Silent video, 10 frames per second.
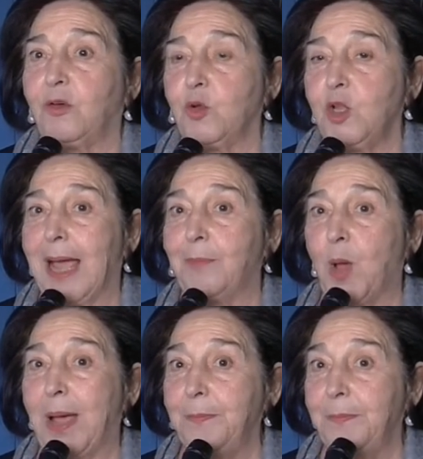vogliamo
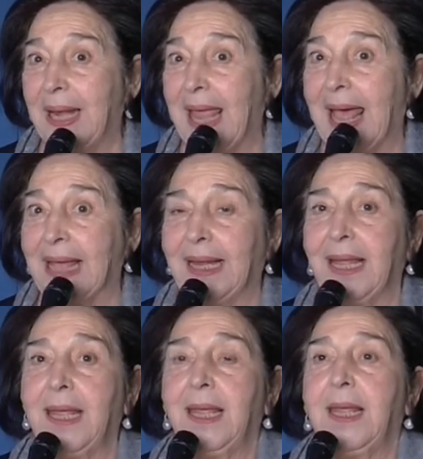ampliare
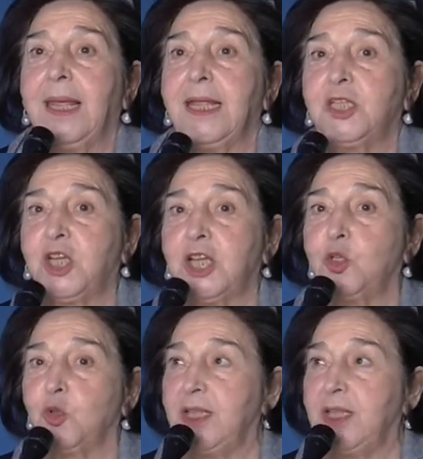il centro di